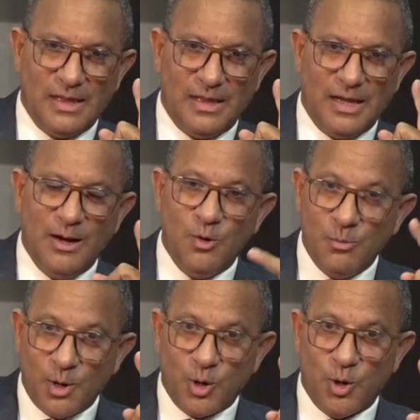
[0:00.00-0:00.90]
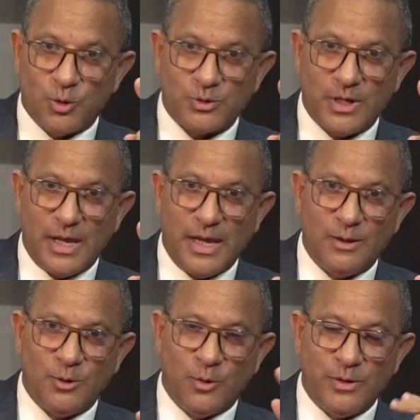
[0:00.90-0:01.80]
el número dos,
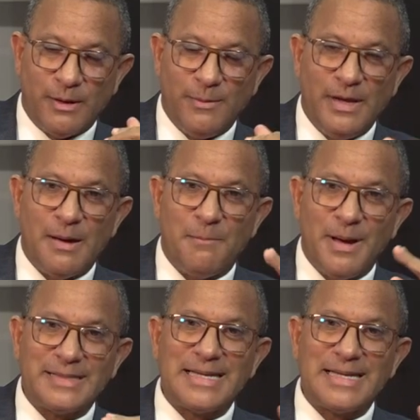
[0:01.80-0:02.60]
donde había más